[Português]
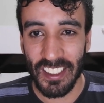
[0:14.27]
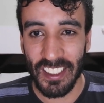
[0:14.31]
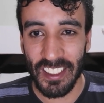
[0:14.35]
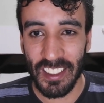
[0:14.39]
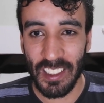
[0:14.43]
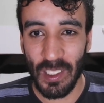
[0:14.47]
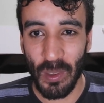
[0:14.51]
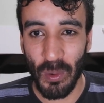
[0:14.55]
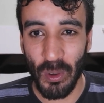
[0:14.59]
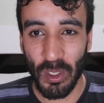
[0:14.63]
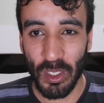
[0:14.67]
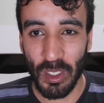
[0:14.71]

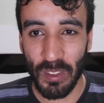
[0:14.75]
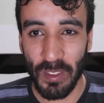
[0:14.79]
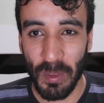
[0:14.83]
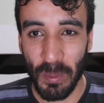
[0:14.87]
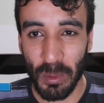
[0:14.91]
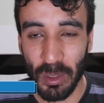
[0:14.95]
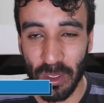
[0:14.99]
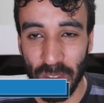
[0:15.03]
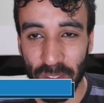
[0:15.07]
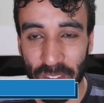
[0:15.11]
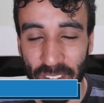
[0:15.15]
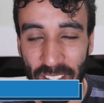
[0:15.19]
Então hoje
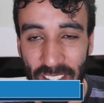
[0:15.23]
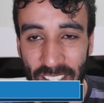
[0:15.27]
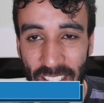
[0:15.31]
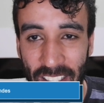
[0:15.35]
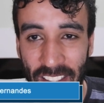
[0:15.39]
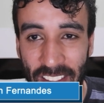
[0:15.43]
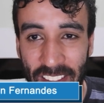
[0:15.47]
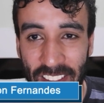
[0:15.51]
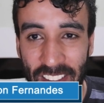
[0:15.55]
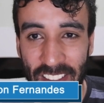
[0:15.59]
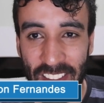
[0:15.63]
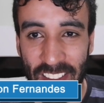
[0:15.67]
vamos
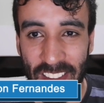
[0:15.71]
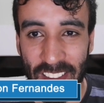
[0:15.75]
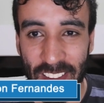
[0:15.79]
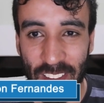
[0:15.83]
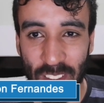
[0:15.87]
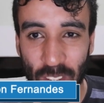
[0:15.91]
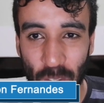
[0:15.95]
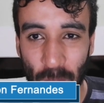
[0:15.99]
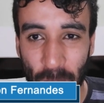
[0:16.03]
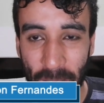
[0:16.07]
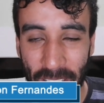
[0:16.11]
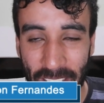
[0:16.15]
falar
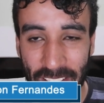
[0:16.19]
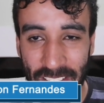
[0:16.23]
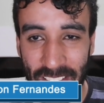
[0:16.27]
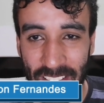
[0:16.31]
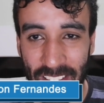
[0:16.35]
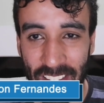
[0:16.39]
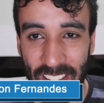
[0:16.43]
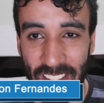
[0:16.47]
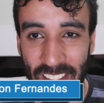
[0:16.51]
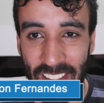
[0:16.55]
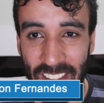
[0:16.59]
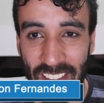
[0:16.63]
de uma
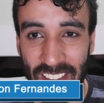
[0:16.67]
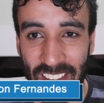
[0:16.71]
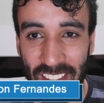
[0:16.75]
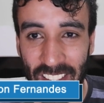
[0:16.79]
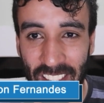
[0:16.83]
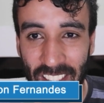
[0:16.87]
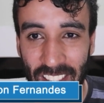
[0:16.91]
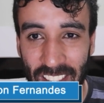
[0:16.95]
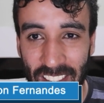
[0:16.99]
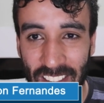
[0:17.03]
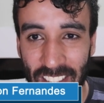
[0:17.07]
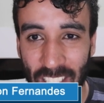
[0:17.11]
atriz
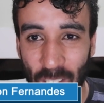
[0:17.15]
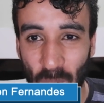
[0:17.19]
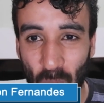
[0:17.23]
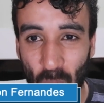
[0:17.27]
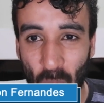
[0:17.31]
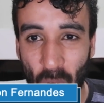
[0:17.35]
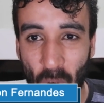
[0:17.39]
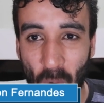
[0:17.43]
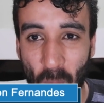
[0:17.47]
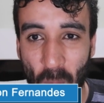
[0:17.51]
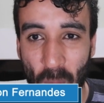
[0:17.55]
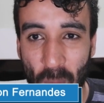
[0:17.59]
na
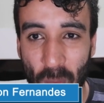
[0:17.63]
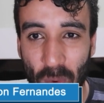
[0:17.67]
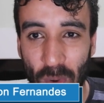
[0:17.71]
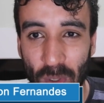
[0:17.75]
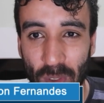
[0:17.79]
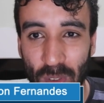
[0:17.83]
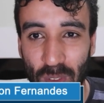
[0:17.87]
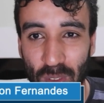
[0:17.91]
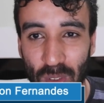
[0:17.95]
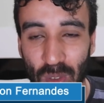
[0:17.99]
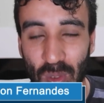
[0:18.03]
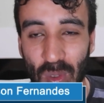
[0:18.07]
qual
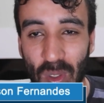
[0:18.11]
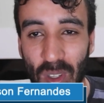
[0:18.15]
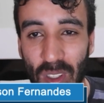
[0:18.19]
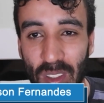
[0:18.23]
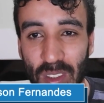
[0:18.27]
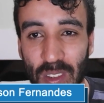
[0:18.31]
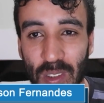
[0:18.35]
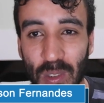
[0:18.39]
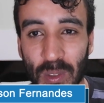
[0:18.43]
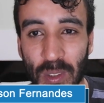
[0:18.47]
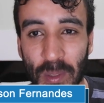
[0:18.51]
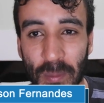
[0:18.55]
muitos
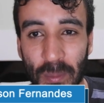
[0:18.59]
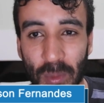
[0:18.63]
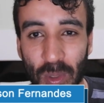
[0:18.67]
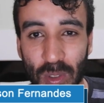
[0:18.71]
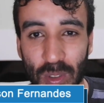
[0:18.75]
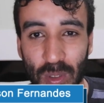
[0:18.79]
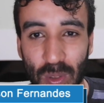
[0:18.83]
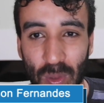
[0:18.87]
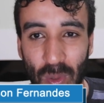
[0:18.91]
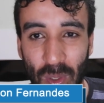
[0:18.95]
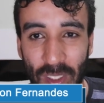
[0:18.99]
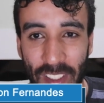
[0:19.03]
gostam e
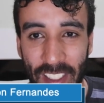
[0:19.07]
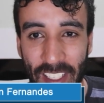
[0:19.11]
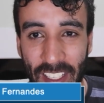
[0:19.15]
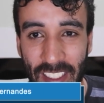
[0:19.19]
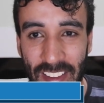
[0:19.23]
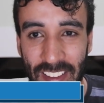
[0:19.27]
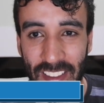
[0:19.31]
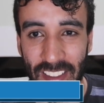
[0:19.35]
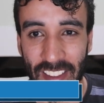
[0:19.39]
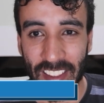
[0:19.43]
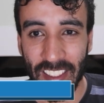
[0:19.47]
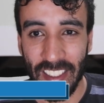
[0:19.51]
muitos
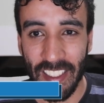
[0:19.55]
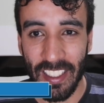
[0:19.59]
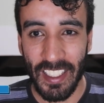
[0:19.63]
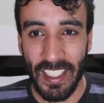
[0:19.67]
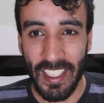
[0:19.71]
conhecem.